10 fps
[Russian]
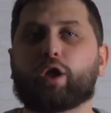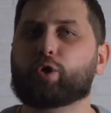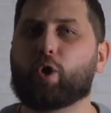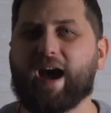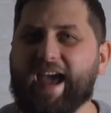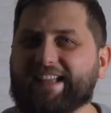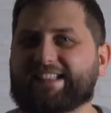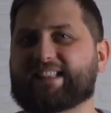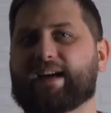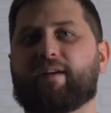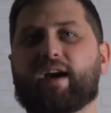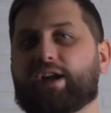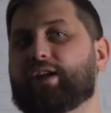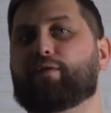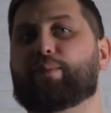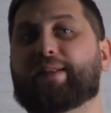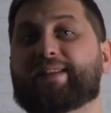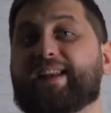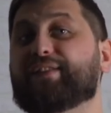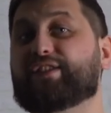но эти товары не
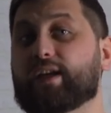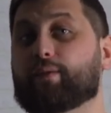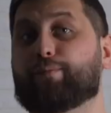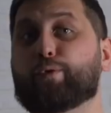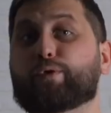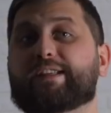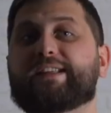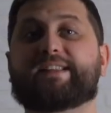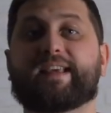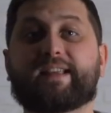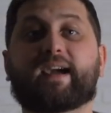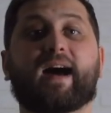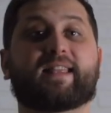выполняли всех функций денег